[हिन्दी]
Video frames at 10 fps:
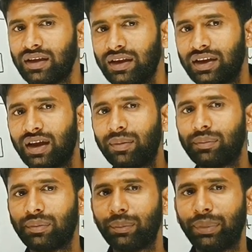या
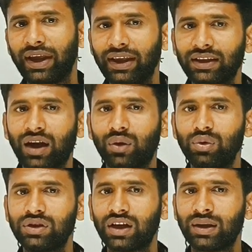भेद का खुल
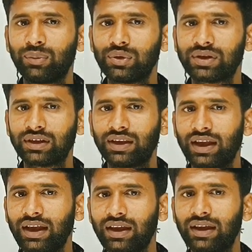जाना बोल सकते हैं